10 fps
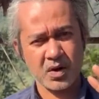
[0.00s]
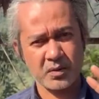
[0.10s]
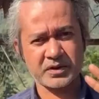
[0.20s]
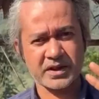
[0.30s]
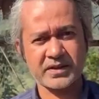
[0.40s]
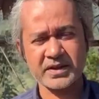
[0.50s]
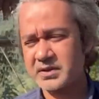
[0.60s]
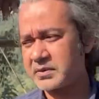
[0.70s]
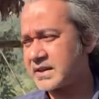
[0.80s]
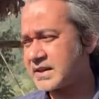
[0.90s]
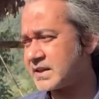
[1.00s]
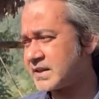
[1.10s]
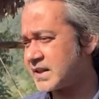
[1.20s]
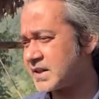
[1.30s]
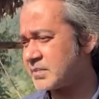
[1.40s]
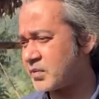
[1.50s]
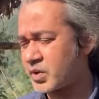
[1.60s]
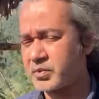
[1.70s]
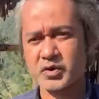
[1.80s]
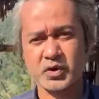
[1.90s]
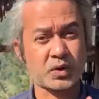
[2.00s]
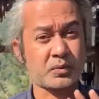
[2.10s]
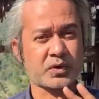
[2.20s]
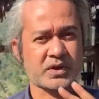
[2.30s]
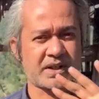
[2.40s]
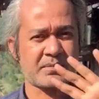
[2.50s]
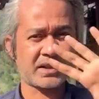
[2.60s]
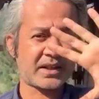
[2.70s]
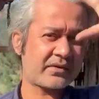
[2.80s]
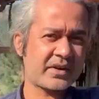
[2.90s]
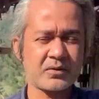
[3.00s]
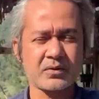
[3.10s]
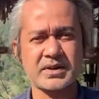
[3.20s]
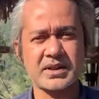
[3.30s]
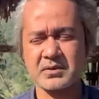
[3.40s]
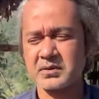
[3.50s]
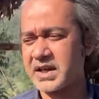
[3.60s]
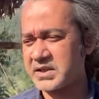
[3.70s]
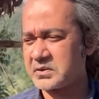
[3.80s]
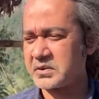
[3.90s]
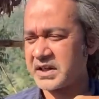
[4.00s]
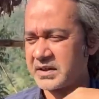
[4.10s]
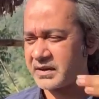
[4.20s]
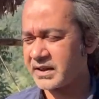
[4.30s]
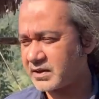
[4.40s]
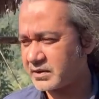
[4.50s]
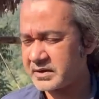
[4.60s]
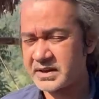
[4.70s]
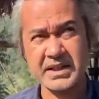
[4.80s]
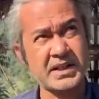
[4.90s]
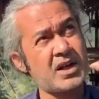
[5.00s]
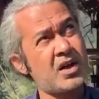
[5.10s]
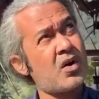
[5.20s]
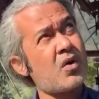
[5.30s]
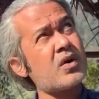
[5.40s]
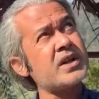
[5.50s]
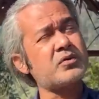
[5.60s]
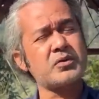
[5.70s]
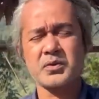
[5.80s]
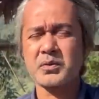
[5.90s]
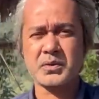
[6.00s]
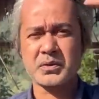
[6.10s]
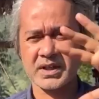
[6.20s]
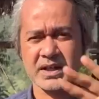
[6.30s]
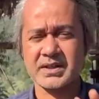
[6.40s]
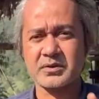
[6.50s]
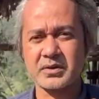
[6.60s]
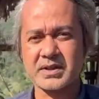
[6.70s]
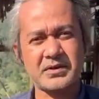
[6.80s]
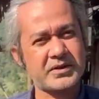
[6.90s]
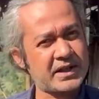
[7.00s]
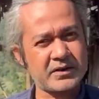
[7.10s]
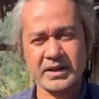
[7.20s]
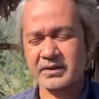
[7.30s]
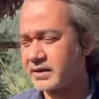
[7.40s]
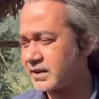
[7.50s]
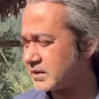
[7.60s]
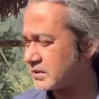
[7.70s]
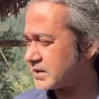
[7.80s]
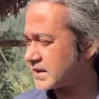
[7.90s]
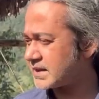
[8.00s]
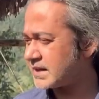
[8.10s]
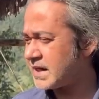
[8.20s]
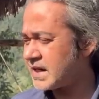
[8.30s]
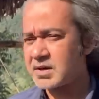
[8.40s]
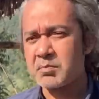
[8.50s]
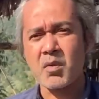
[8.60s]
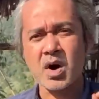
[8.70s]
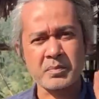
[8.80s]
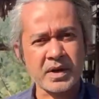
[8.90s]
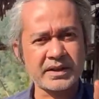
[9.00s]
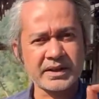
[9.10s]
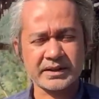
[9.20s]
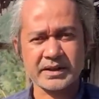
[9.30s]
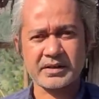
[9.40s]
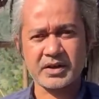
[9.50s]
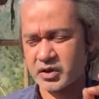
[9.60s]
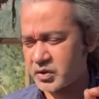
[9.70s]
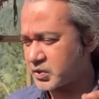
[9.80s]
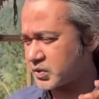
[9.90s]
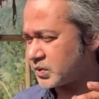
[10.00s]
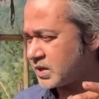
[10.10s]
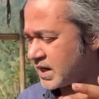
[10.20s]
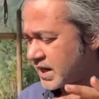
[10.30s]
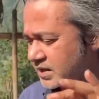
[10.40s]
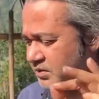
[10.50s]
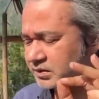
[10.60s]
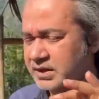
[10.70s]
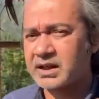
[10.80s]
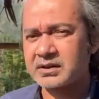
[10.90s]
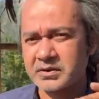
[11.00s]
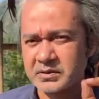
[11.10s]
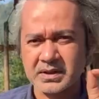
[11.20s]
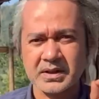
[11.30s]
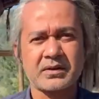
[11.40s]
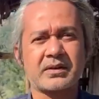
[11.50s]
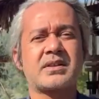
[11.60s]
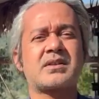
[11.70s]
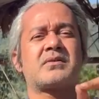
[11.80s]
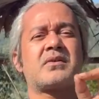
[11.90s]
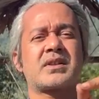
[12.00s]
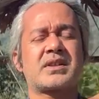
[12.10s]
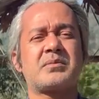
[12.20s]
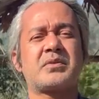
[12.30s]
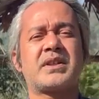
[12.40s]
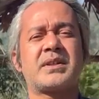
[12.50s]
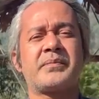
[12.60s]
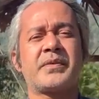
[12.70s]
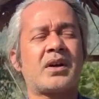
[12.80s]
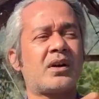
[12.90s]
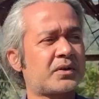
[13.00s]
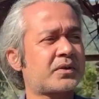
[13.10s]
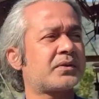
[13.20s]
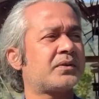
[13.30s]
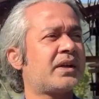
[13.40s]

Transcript: অবস্থার সৃষ্টি হয়েছে যে বড় বড় করছি মাদার ট্রিগুলো ছিল গাছগুলো কেটে ফেলে দেওয়া হয়েছে অনেক উঁচু উঁচু যে গাছগুলো ছিল সেগুলো কেটে ফেলে দেওয়া হয়েছে মর্মান্তিক একটা নৃশংস একটা হত্যাকাণ্ড চলছে হলো ক্রিস্টান ফরেস্টের মধ্যে অথচ